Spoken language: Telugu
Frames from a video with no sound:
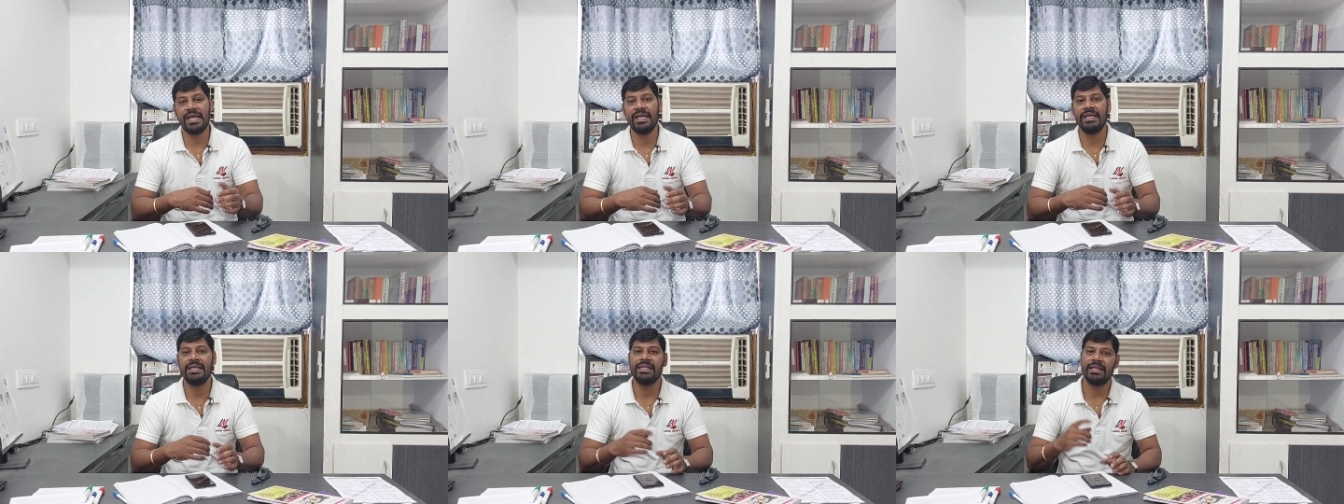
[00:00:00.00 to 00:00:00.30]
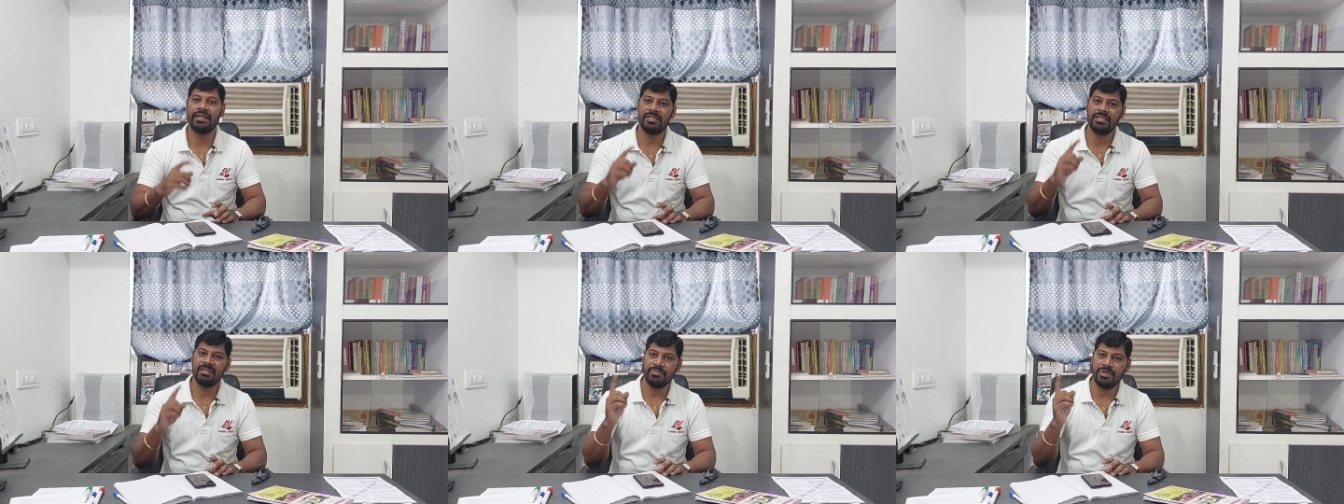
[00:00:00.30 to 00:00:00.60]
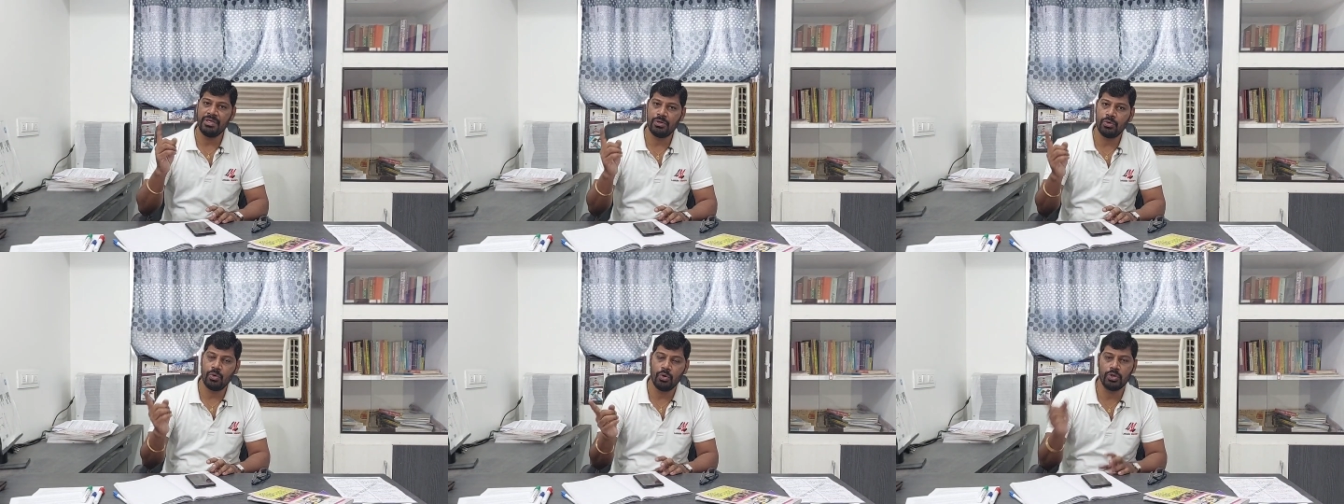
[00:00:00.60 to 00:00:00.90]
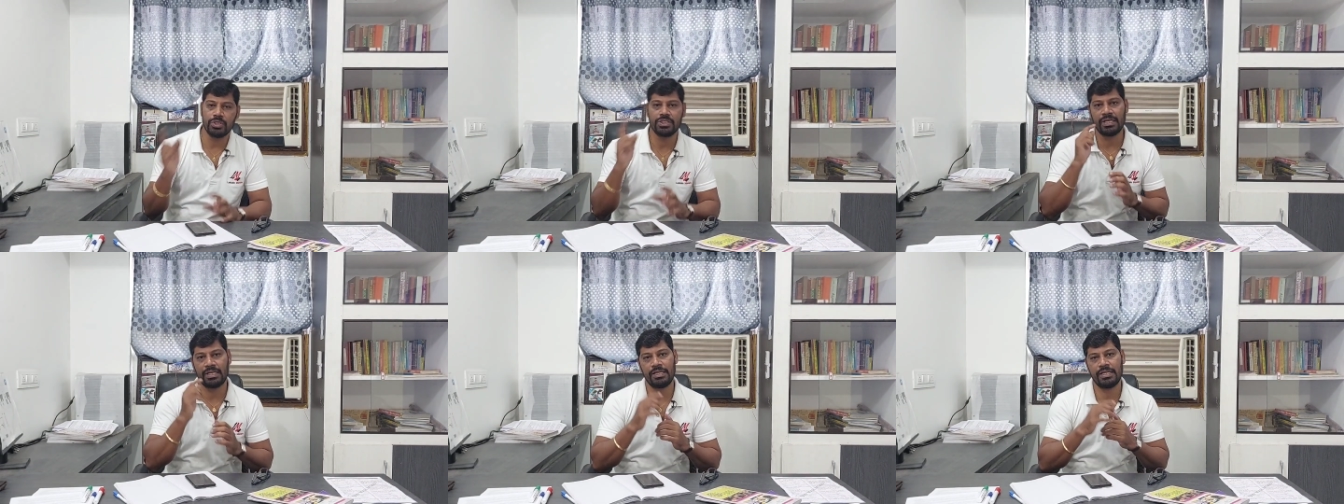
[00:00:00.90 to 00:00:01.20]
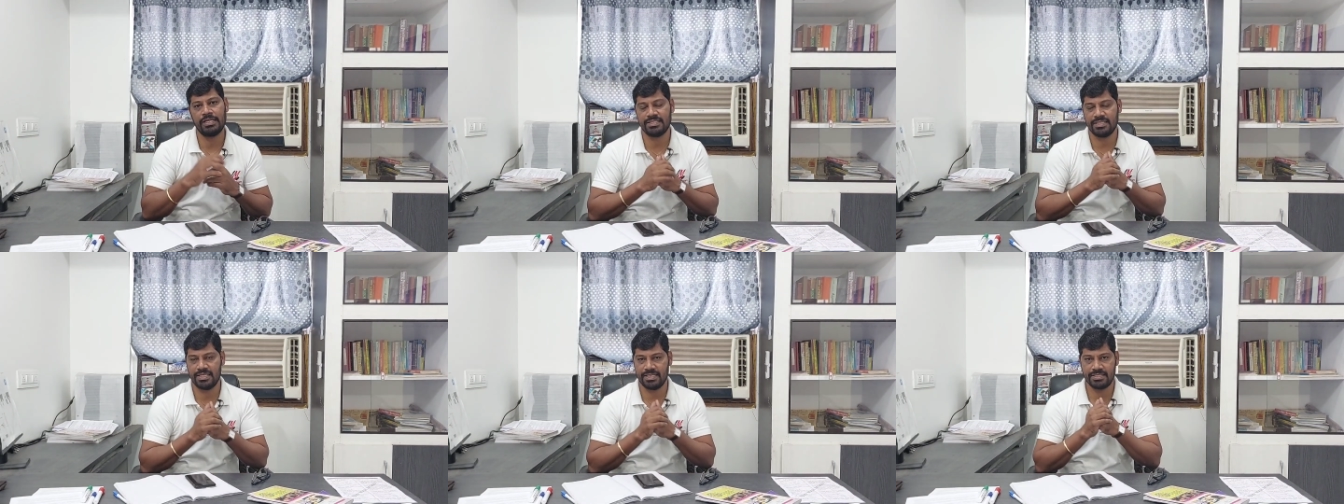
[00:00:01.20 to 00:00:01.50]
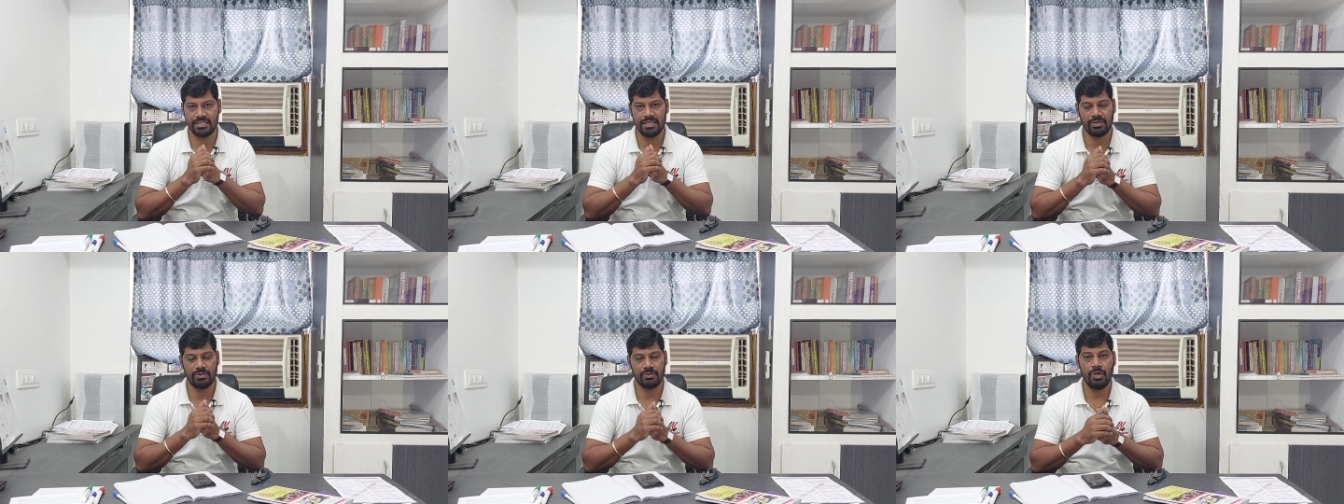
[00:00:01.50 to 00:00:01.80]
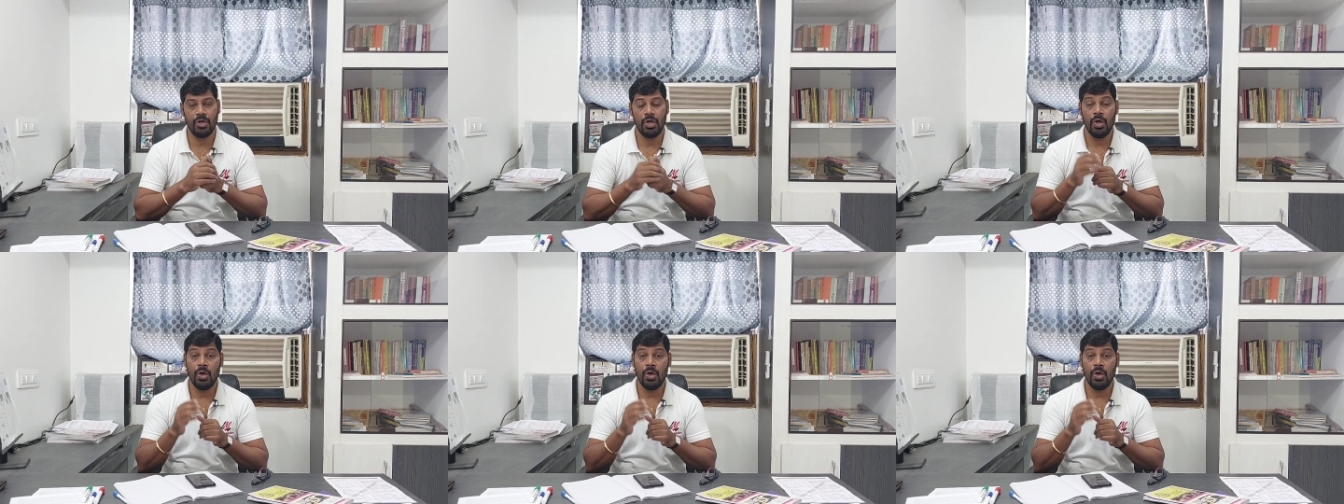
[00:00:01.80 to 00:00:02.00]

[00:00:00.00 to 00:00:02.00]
ఏంటి అన్నది మీ కోచ్ అనలైజ్ చేస్తారు